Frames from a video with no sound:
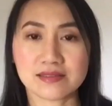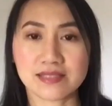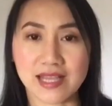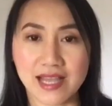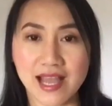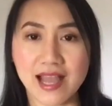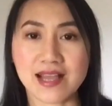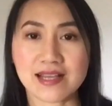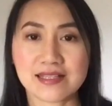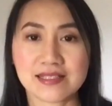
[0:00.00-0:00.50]

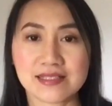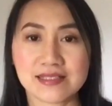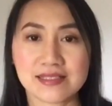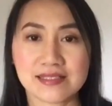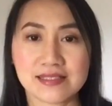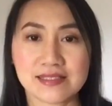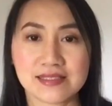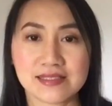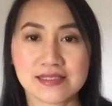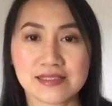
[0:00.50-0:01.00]
นะคะ
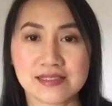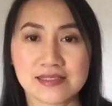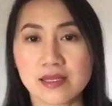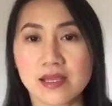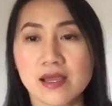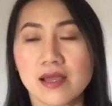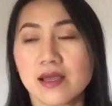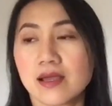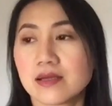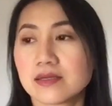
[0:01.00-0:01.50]

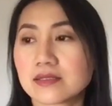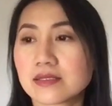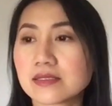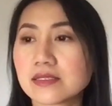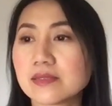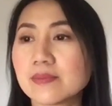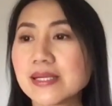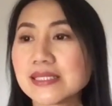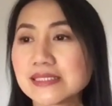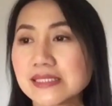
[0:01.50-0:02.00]
หรื
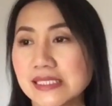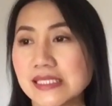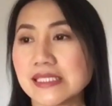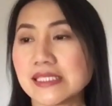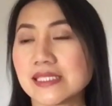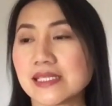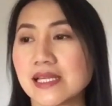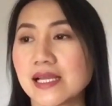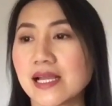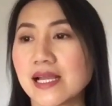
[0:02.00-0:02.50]
อบางที
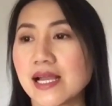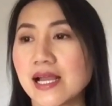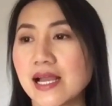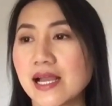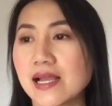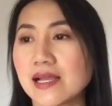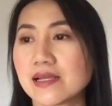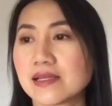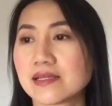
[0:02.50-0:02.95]
นะคะ